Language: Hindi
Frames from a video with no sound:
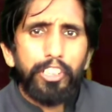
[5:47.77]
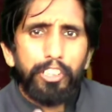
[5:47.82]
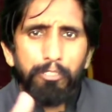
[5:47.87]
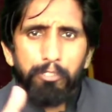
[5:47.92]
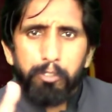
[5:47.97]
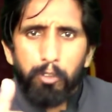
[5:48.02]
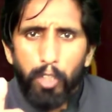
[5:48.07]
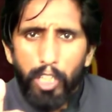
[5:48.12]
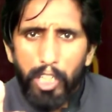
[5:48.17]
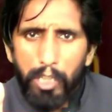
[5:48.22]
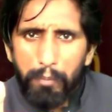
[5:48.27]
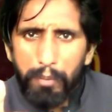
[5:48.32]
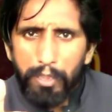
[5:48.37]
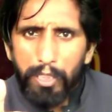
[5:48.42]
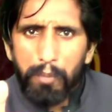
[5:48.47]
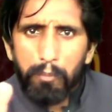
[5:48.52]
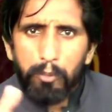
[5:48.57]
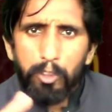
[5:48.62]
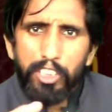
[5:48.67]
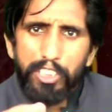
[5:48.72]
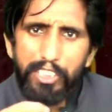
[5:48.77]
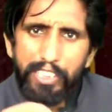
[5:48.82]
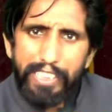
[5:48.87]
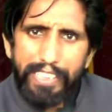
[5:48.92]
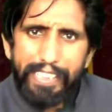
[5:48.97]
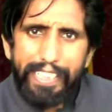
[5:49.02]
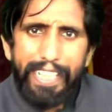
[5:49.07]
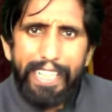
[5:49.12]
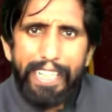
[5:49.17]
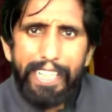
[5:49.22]
कि फ़लाँ बंदा मुझे
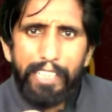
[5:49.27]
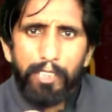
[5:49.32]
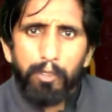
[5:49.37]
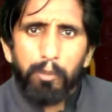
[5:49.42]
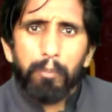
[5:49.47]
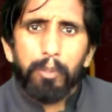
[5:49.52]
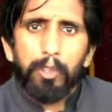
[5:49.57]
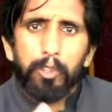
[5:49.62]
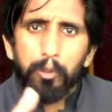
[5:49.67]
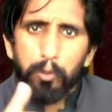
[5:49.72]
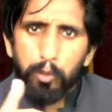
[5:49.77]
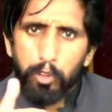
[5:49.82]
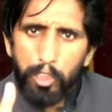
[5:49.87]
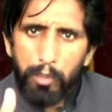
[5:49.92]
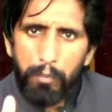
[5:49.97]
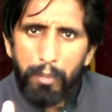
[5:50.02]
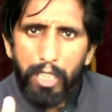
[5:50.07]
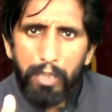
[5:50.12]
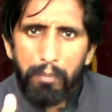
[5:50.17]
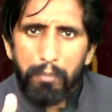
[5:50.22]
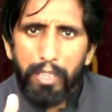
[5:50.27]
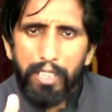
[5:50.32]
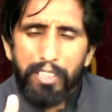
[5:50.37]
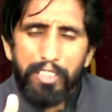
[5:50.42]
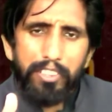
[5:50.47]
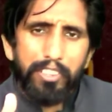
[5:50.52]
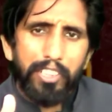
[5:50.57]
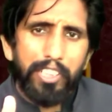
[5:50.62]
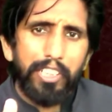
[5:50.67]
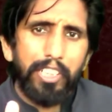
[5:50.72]
ये कह रहा है तो मुझे उसकी बात में
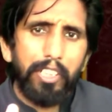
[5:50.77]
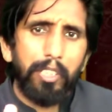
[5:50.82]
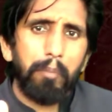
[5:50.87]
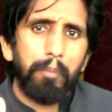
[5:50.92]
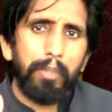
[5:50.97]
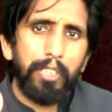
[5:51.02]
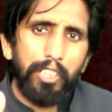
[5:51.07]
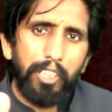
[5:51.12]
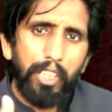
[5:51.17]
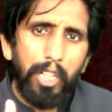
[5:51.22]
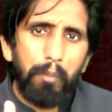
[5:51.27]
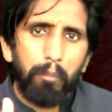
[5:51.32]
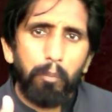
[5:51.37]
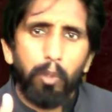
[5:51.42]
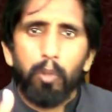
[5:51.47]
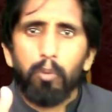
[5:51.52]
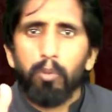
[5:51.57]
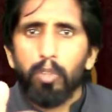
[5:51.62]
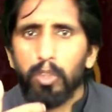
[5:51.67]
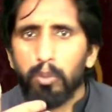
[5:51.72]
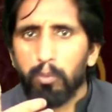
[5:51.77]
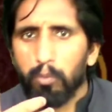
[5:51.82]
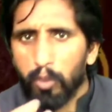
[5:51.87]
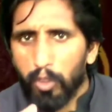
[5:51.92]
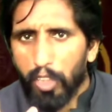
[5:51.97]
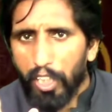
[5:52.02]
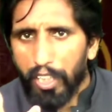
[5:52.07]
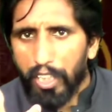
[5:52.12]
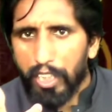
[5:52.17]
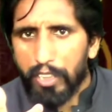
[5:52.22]
आनी चाहिए अगर मैं ये काम करूँगा तो
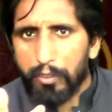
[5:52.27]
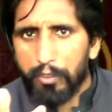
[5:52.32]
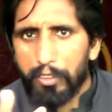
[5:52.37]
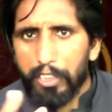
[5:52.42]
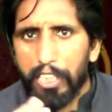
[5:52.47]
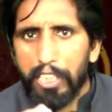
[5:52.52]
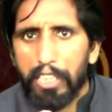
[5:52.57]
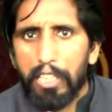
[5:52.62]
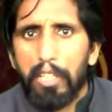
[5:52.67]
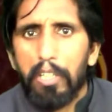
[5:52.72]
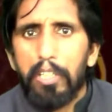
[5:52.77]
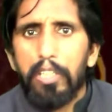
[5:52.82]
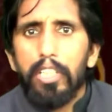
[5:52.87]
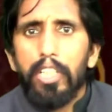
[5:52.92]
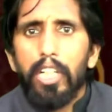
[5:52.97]
वो नाराज़ हो जाएगा